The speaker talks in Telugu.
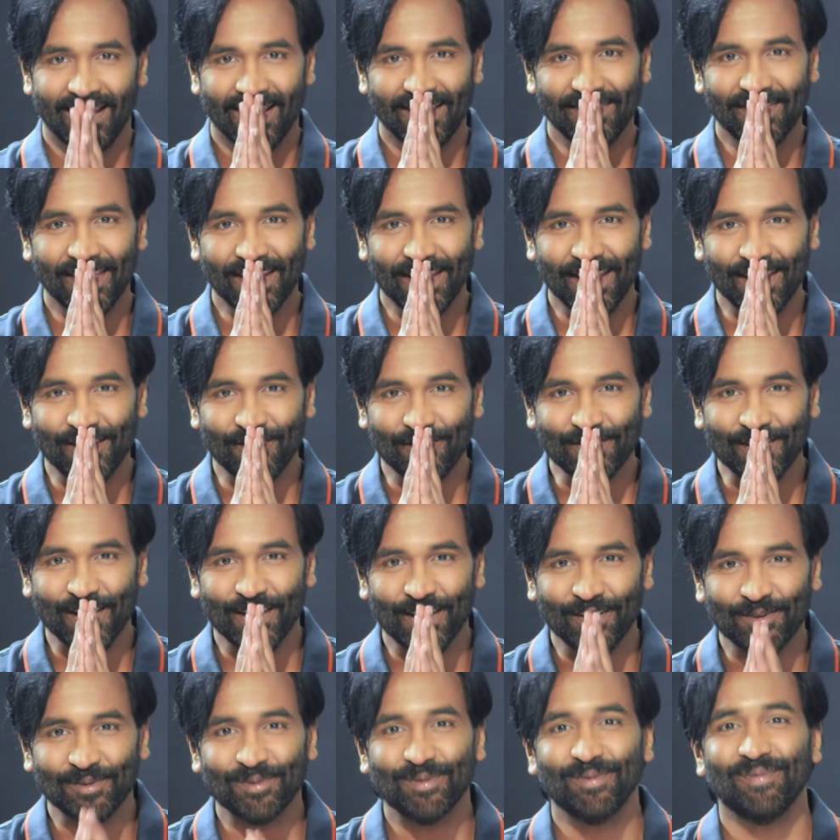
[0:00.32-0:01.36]
అందరికీ
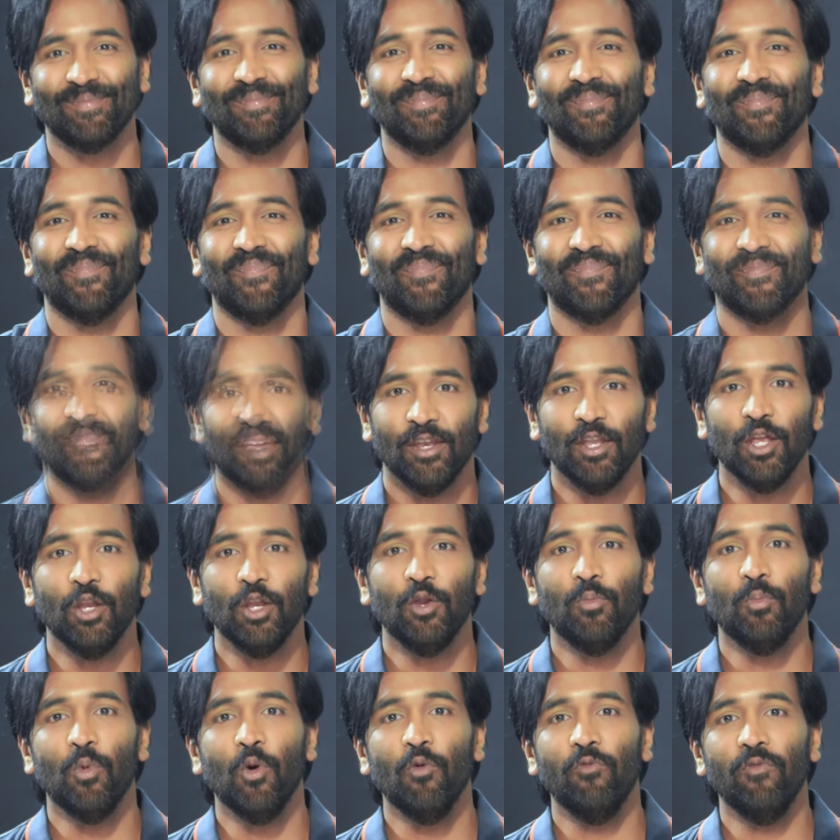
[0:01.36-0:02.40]
నమస్కారం
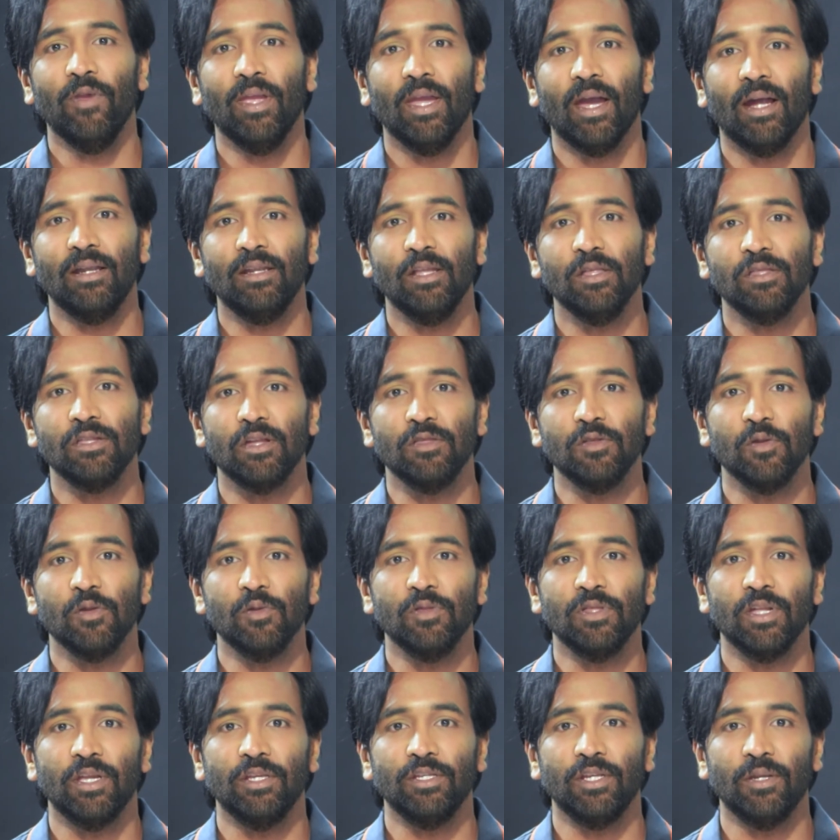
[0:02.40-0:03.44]
నేను మూవీ ఆర్టిస్ట్
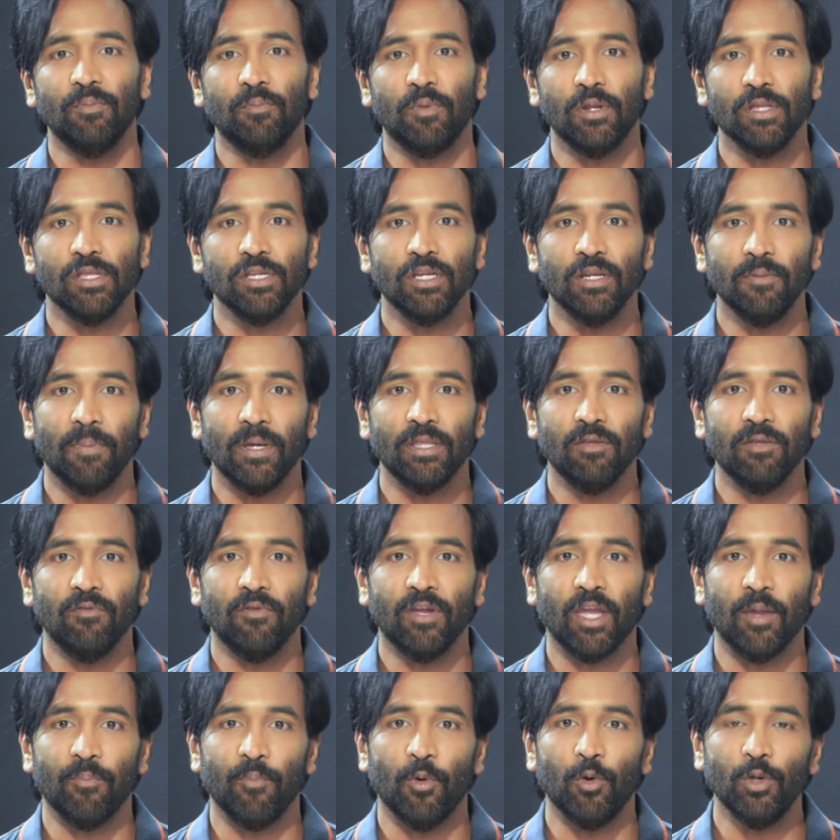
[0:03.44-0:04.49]
అసోసియేషన్ ప్రెసిడెంట్
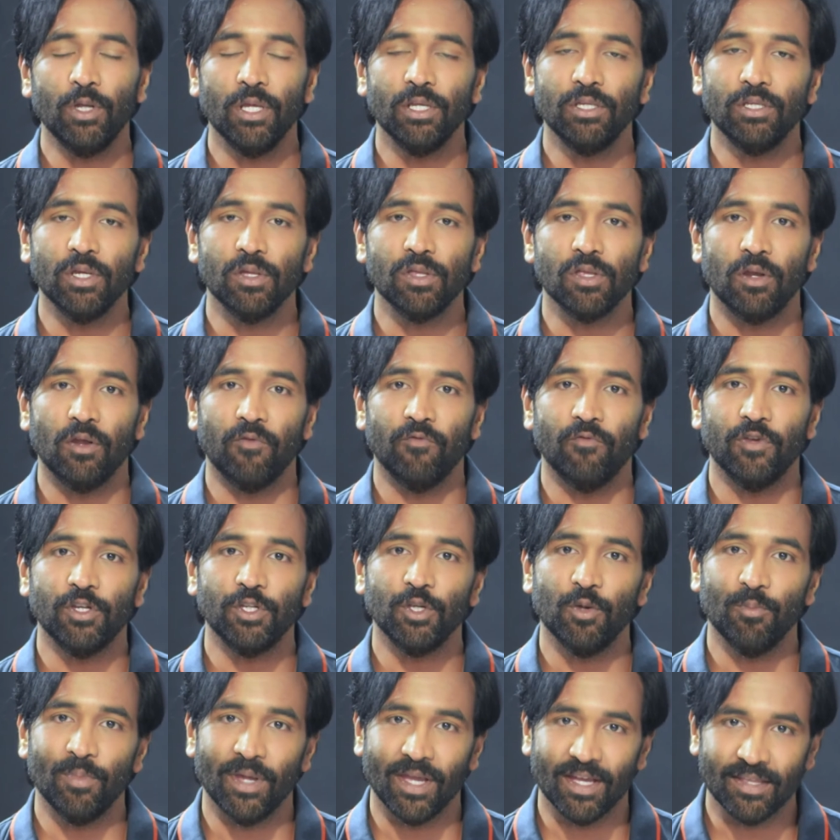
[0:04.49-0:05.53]
పదవికి పోటీ చేస్తున్న
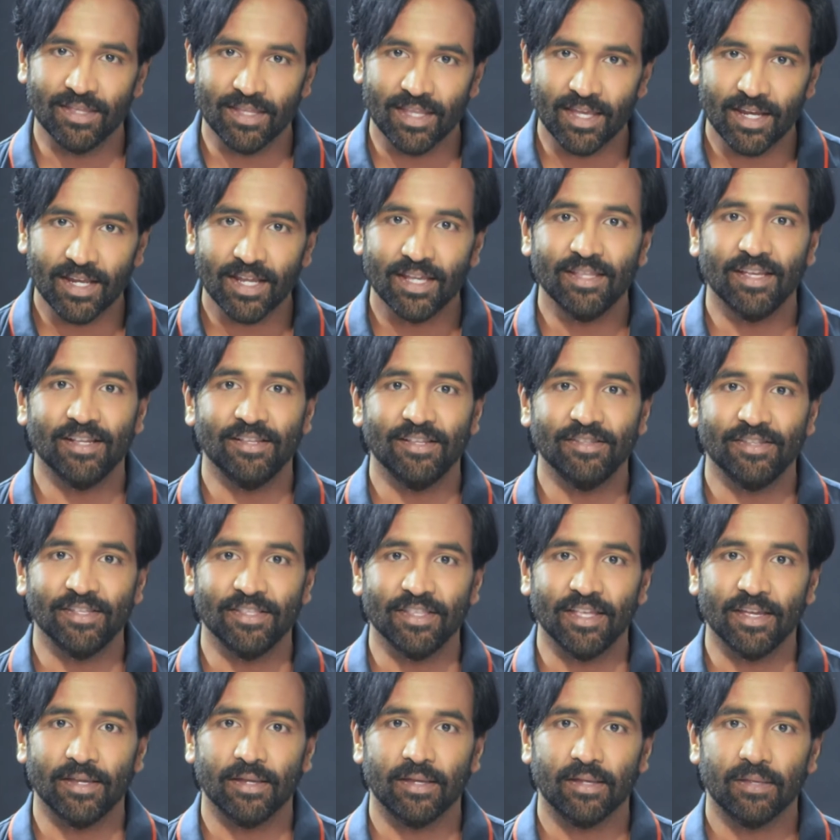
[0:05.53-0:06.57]
విషయం మీ అందరికీ
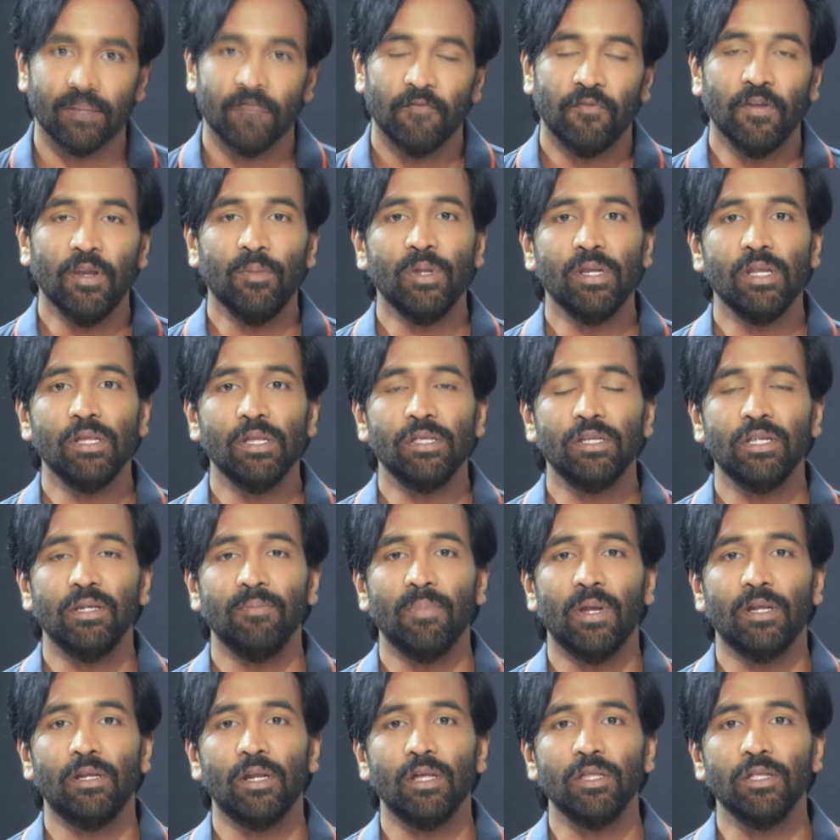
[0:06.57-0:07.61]
తెలిసిందే ఫిల్మ్ ఇండస్ట్రీ
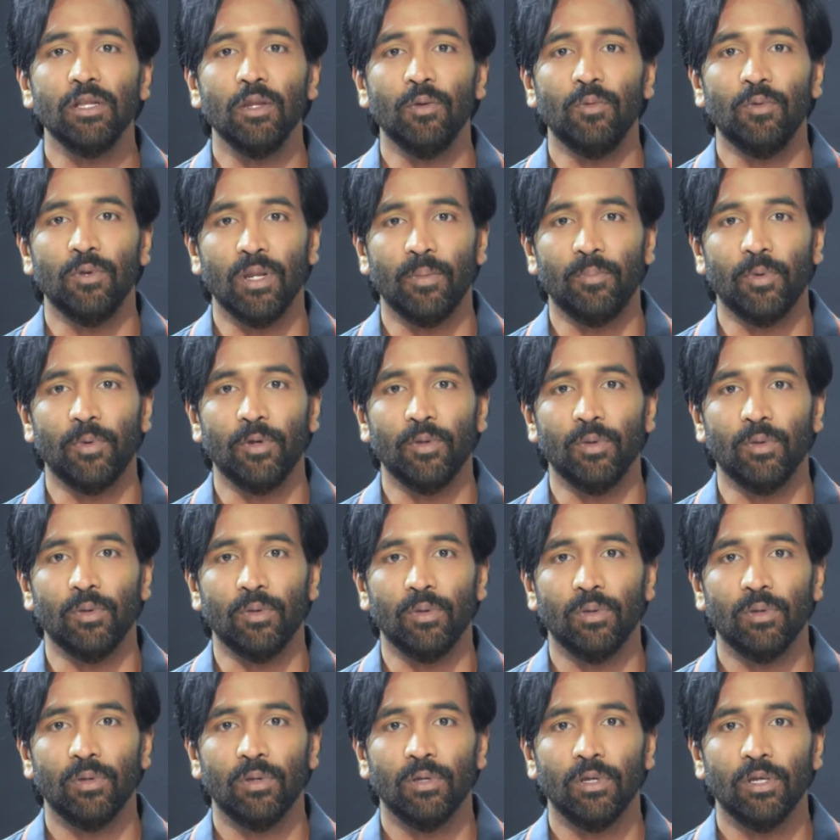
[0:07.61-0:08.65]
మెడ్రాస్లో ఉన్నప్పుడు
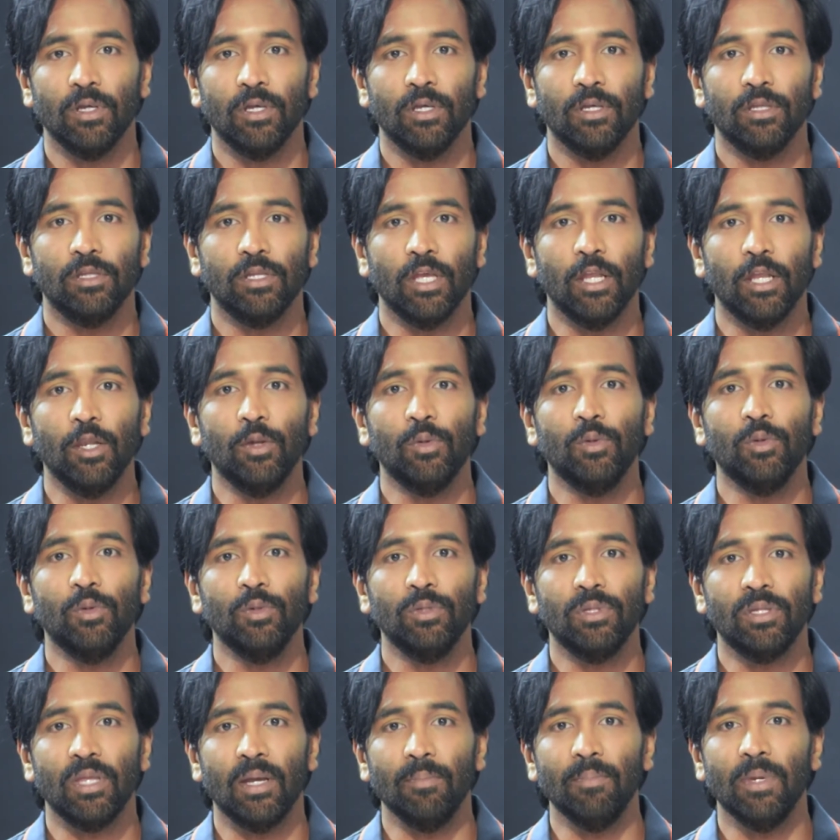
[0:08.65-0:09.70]
తెలుగు
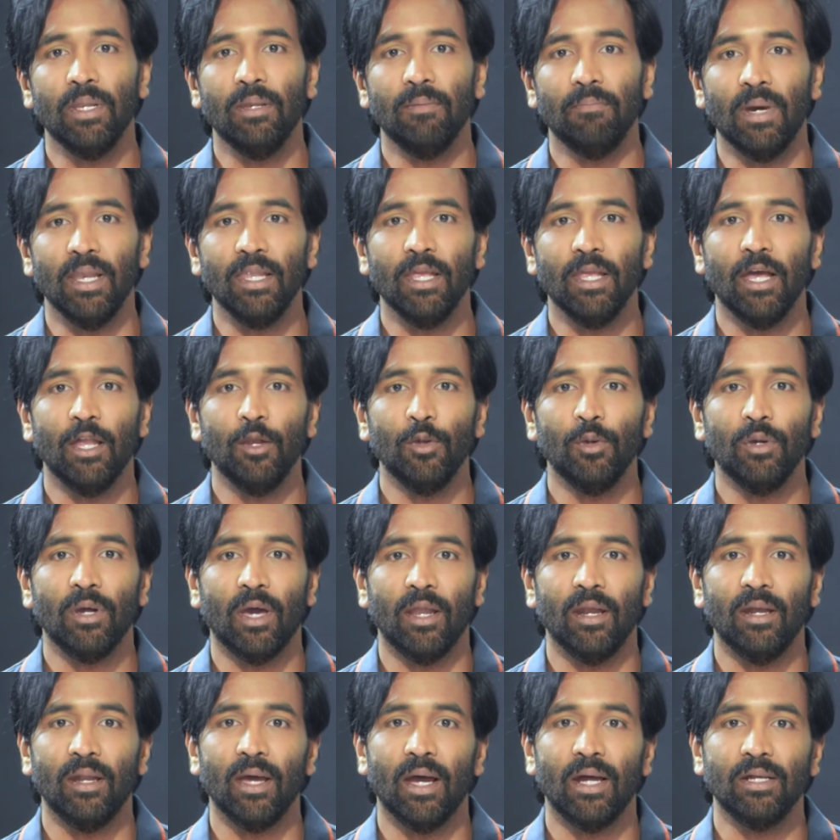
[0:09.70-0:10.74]
తమిళ్ మలయాళం
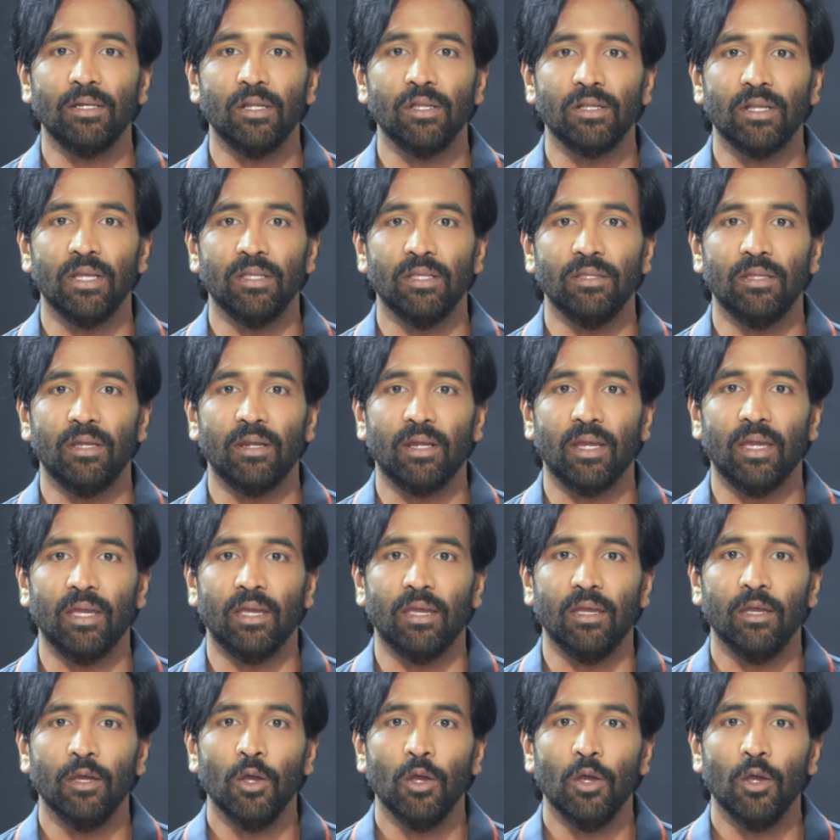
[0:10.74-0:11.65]
కన్నడ ఆర్టిస్టులందరికీ